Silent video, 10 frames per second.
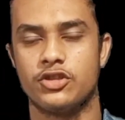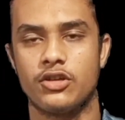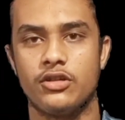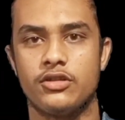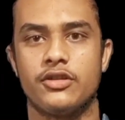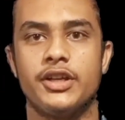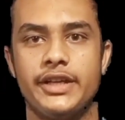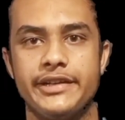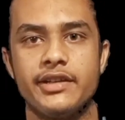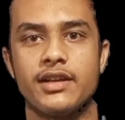সকল ধরনের
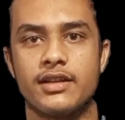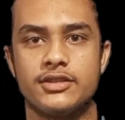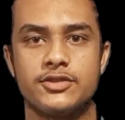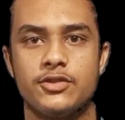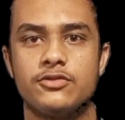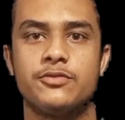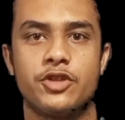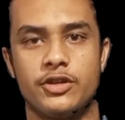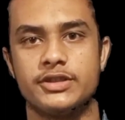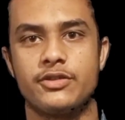ক্রিটিক্যাল কাজগুলো খুব
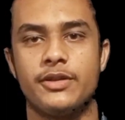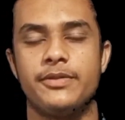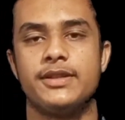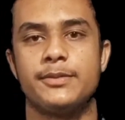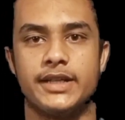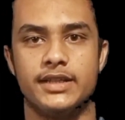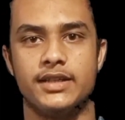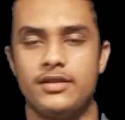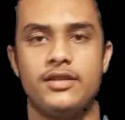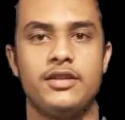সহজে করে ফেলতে পারি
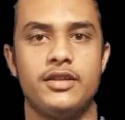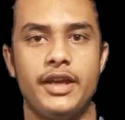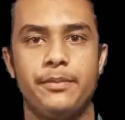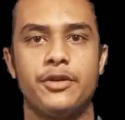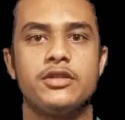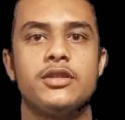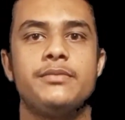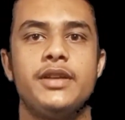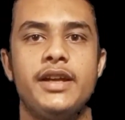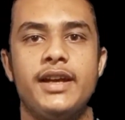এই প্রথম
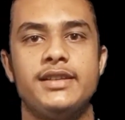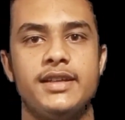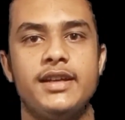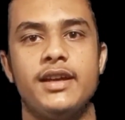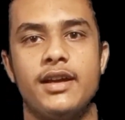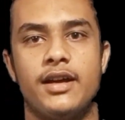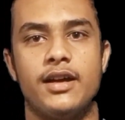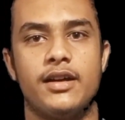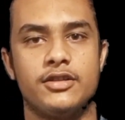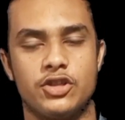এআই দিয়ে
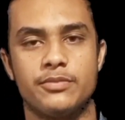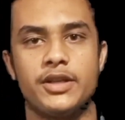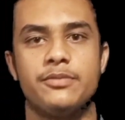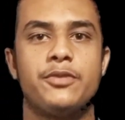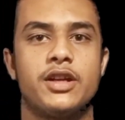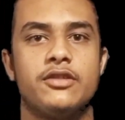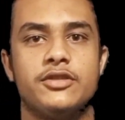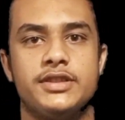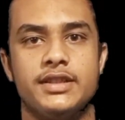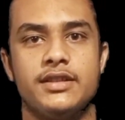সংবাদ পড়ানো
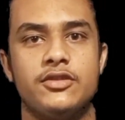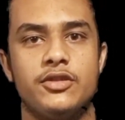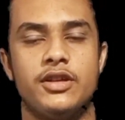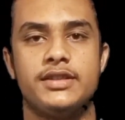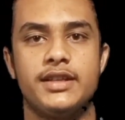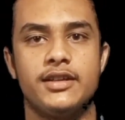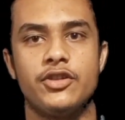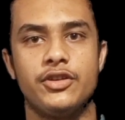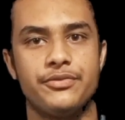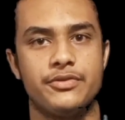হয়েছে চ্যানেল
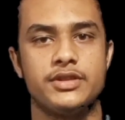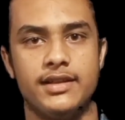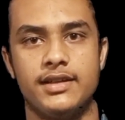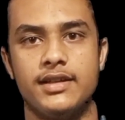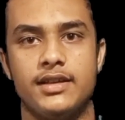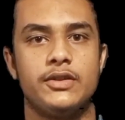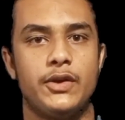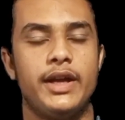টোয়েন্টি ফোর তো